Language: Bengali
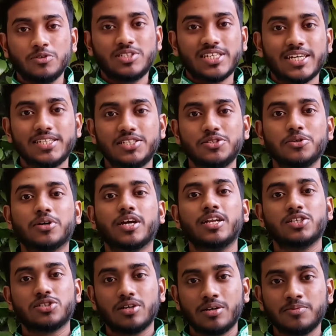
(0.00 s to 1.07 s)
পৌঁছে গেছি
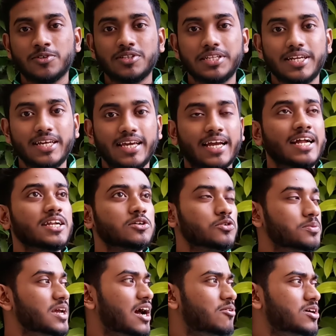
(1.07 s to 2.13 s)
দক্ষিণেশ্বর মন্দিরে এখানে
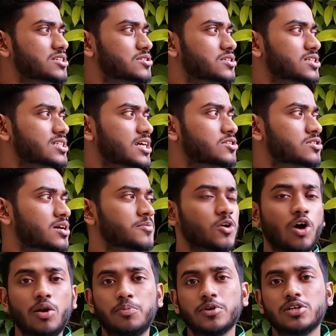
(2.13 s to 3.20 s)
খুবই আওয়াজ হচ্ছে তাই জন্য আমি
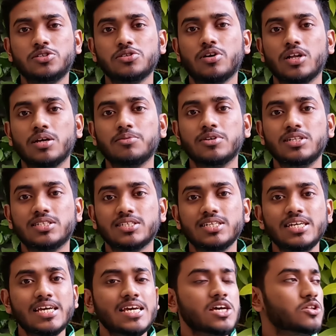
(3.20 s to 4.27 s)
অল্প কিছু কথা বলছি
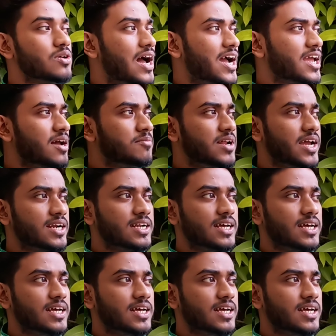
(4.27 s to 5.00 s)
তো আগে আমরা